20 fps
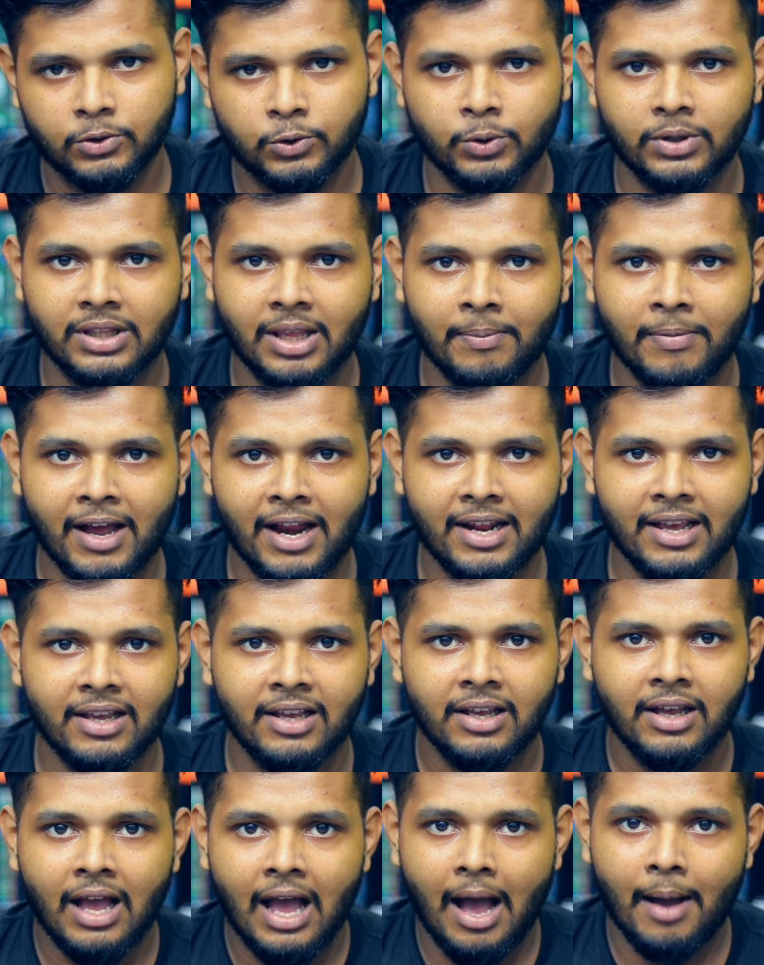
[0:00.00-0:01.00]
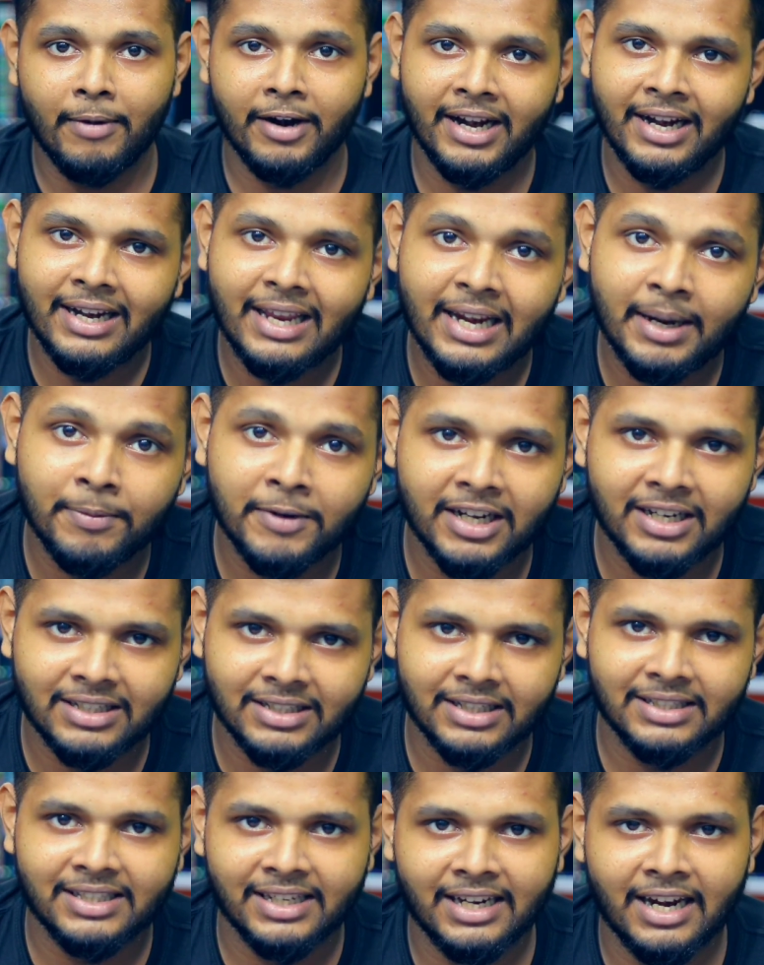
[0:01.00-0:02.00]
শুনতে পারি আবার ইনক্রিপ্টেড
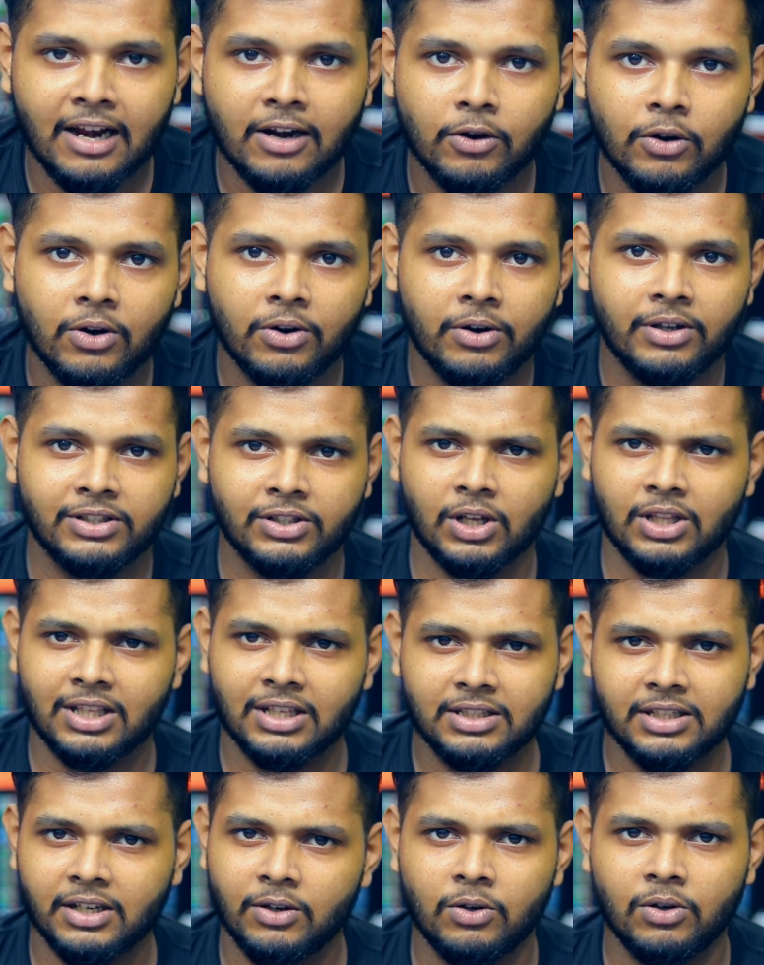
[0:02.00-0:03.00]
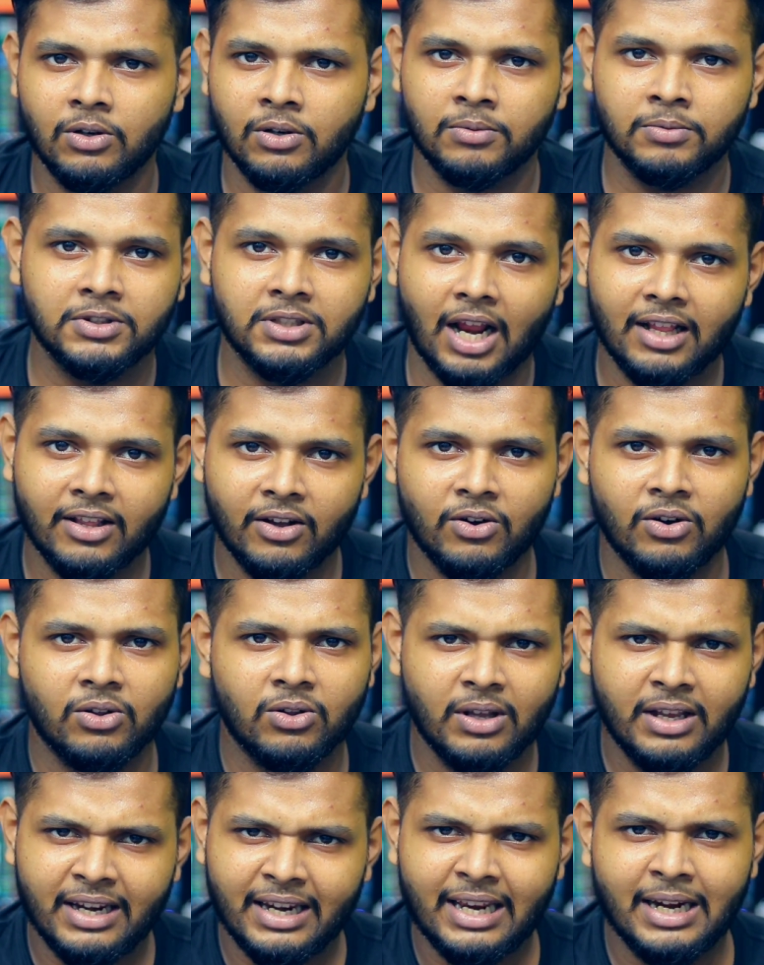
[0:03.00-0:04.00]
যে সিগনালগুলো রয়েছে অর্থাৎ যেগুলো
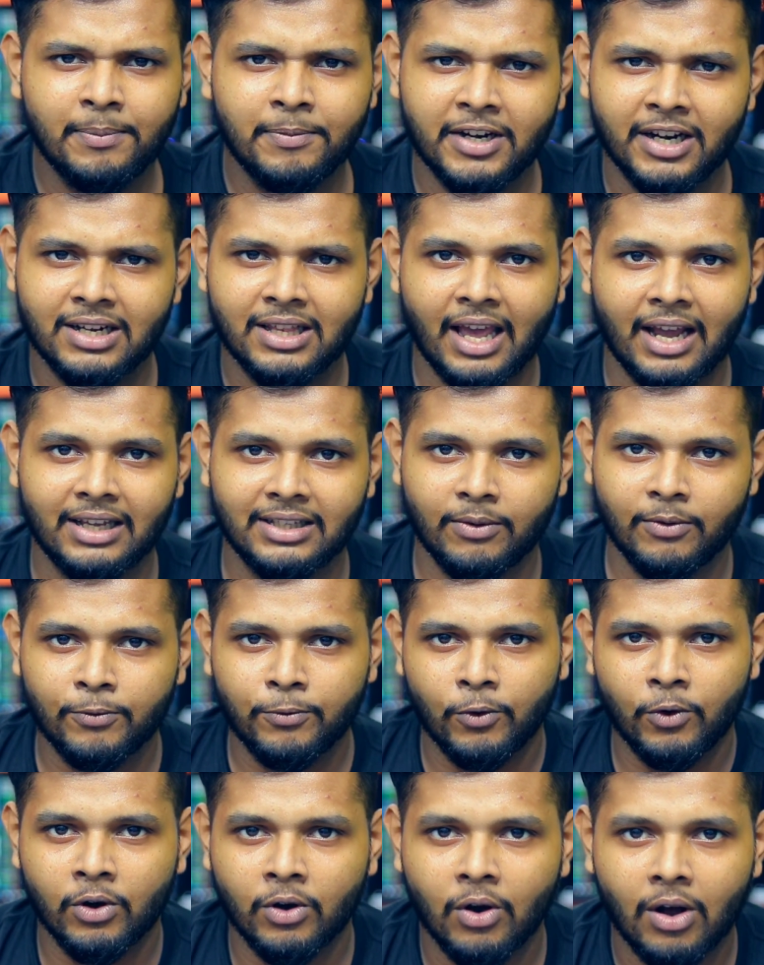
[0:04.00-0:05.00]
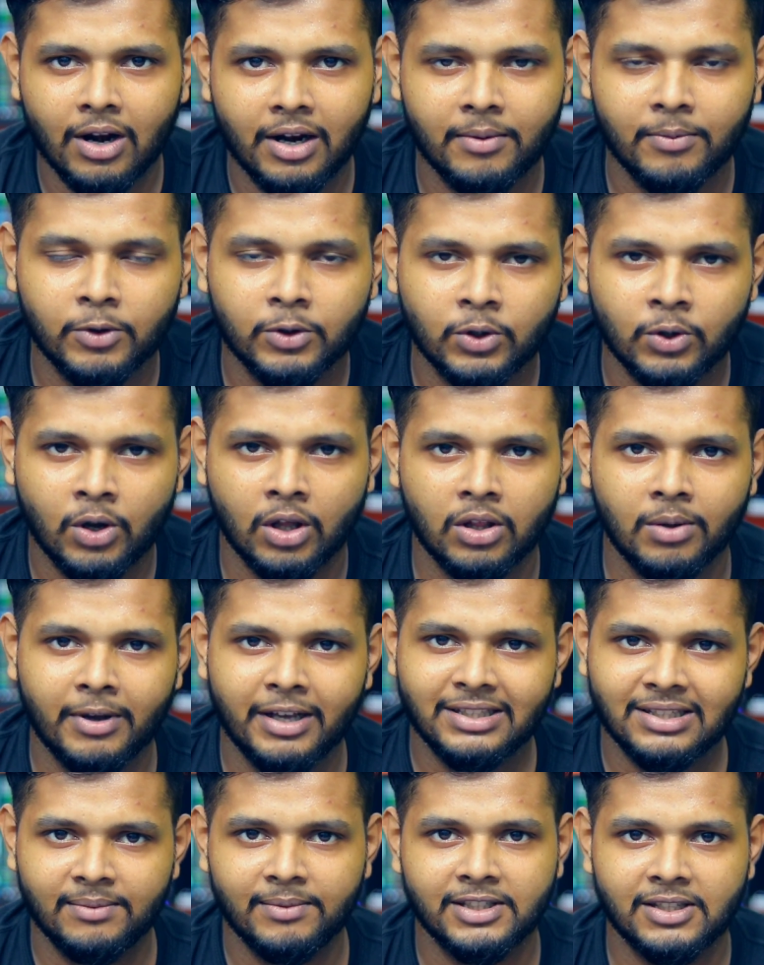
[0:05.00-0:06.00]
সাধারণত ইনক্রিপ্টেড থাকে যেমন ফোন কলের মতো অথবা
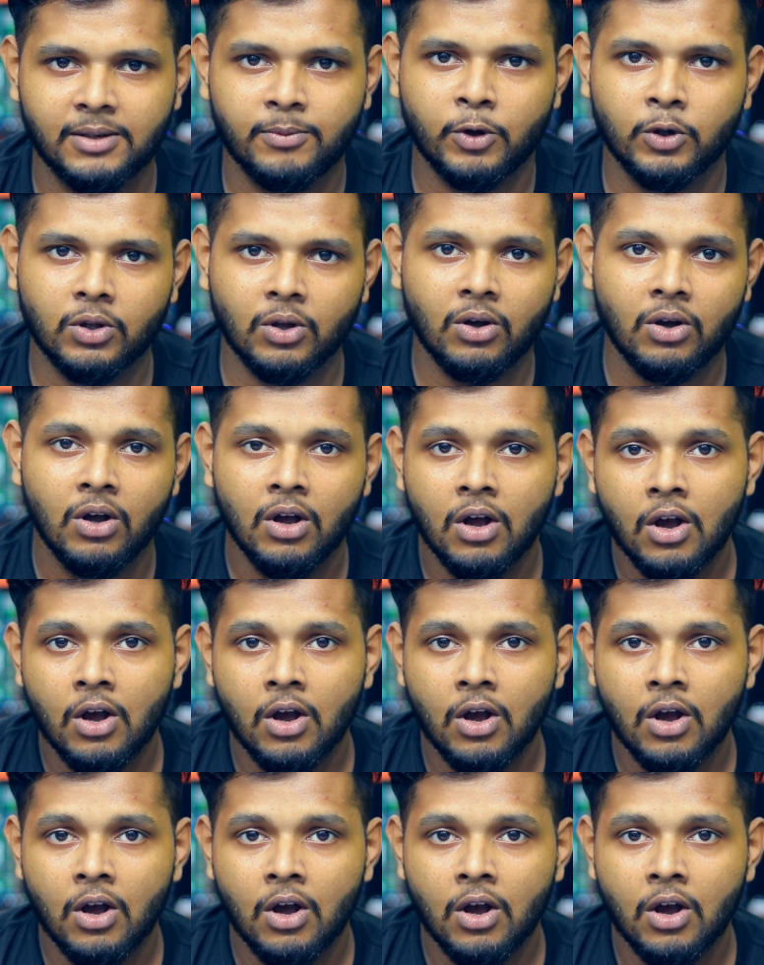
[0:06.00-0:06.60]
এস এম এসের মতো